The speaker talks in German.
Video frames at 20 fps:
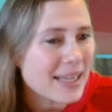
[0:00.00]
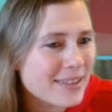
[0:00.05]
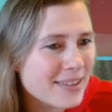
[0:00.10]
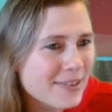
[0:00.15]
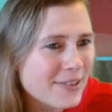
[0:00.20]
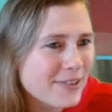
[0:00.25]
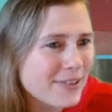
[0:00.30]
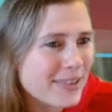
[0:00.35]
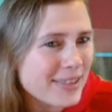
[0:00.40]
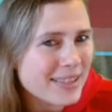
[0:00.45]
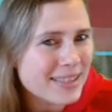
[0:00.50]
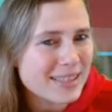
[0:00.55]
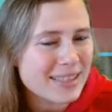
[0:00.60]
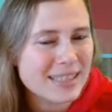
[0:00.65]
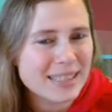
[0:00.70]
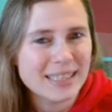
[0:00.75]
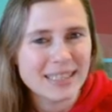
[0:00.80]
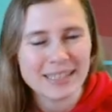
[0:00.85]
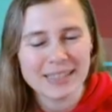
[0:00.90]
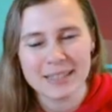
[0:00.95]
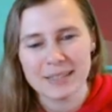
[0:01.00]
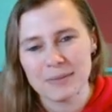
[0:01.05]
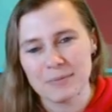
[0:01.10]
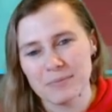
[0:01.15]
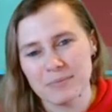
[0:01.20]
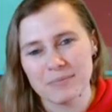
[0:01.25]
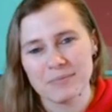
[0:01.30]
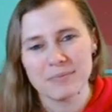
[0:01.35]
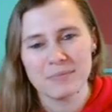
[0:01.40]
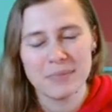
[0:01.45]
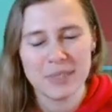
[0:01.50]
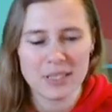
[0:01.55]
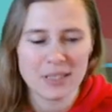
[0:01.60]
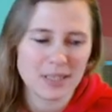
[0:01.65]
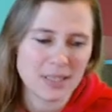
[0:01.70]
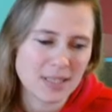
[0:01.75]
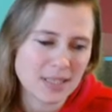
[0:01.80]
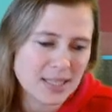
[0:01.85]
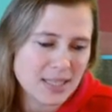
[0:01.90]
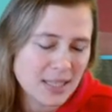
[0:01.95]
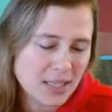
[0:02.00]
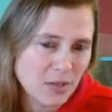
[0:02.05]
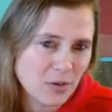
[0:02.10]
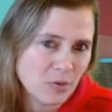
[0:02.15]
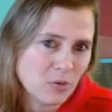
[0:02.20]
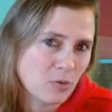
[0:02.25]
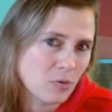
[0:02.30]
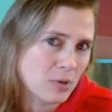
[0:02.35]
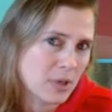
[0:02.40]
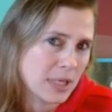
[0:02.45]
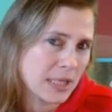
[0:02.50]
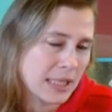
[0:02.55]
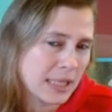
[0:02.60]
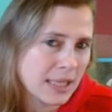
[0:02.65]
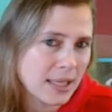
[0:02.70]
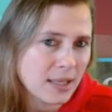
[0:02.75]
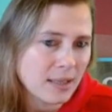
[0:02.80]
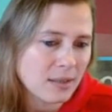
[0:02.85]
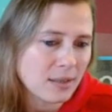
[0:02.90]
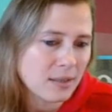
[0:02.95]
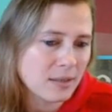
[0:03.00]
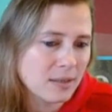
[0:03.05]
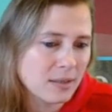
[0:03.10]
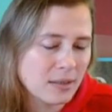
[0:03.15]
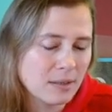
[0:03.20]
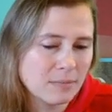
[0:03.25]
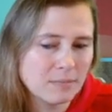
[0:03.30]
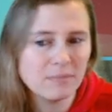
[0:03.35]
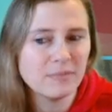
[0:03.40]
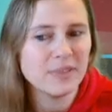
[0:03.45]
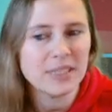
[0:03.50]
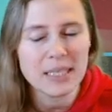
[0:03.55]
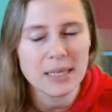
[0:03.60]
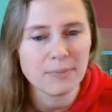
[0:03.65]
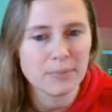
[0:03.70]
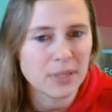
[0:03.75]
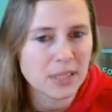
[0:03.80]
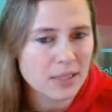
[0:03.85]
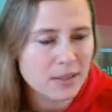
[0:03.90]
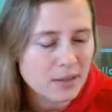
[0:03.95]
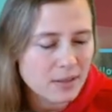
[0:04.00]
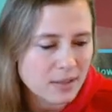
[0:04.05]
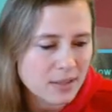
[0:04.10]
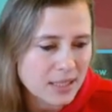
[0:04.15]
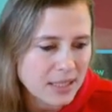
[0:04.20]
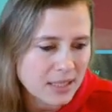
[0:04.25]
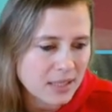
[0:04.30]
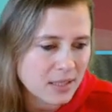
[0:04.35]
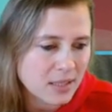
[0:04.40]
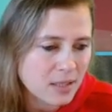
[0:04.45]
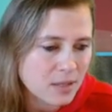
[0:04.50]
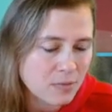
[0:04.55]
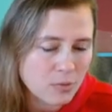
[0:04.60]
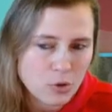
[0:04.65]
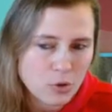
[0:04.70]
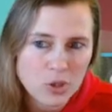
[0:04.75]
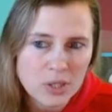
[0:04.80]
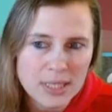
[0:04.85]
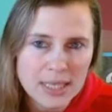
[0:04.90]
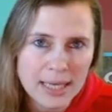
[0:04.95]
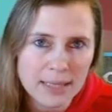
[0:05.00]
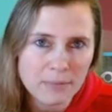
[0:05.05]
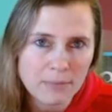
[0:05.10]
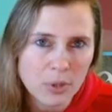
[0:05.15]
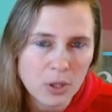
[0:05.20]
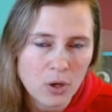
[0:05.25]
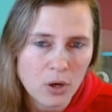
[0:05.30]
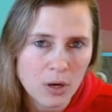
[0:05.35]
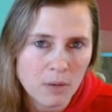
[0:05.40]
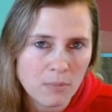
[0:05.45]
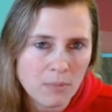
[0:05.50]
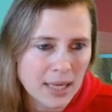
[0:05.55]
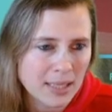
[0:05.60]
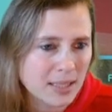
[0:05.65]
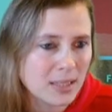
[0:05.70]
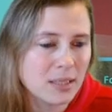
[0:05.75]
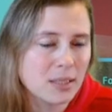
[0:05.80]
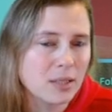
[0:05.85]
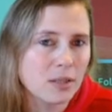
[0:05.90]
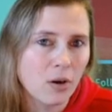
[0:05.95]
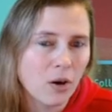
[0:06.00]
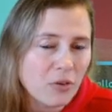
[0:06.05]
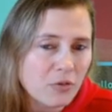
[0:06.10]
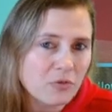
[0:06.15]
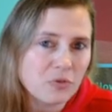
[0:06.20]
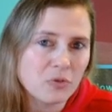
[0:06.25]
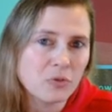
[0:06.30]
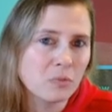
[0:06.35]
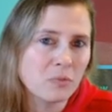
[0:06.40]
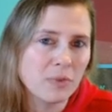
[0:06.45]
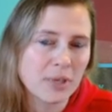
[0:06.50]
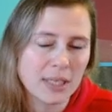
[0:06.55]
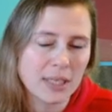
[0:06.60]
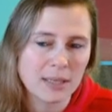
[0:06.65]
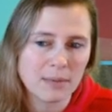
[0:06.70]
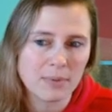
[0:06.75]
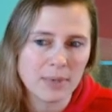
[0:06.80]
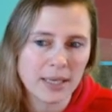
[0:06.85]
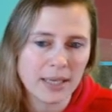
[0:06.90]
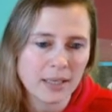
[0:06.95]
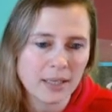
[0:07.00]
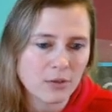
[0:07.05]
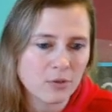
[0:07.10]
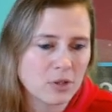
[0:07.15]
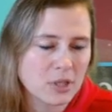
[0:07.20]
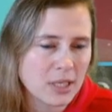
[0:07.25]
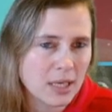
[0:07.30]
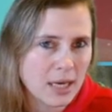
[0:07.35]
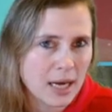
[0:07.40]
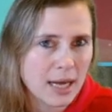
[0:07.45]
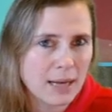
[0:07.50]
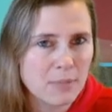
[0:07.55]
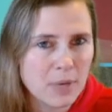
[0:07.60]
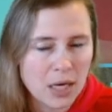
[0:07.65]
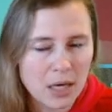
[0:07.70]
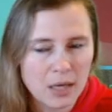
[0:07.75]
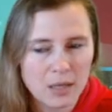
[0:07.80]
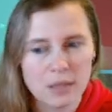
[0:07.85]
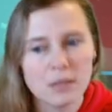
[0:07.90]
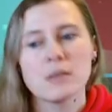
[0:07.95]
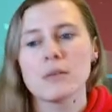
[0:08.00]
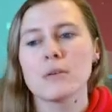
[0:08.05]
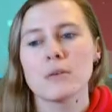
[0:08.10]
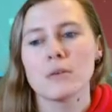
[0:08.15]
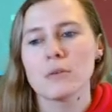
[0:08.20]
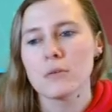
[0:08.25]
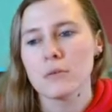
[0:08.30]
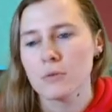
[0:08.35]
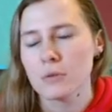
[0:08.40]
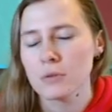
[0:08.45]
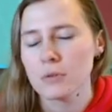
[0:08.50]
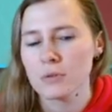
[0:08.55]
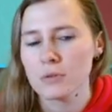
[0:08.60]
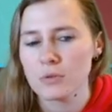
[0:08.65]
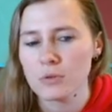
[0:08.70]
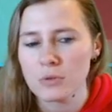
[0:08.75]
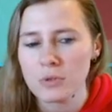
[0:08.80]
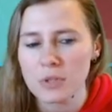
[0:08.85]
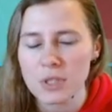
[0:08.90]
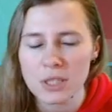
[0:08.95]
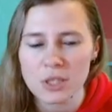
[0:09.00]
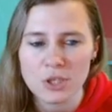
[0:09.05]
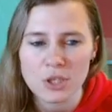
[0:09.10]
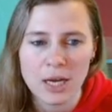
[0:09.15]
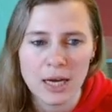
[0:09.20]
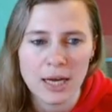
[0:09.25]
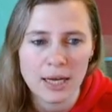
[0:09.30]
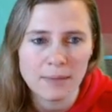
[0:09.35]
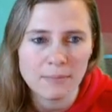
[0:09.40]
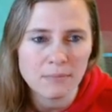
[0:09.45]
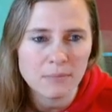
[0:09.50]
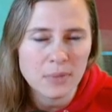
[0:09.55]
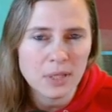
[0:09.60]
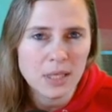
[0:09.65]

Glück ähm, mit Erziehung oder nicht? Ähm, was habt ihr in der Zwischenzeit bekommen? Hattet ihr oft Fünfer dabei? Könnt ihr einmal unten drunter schreiben.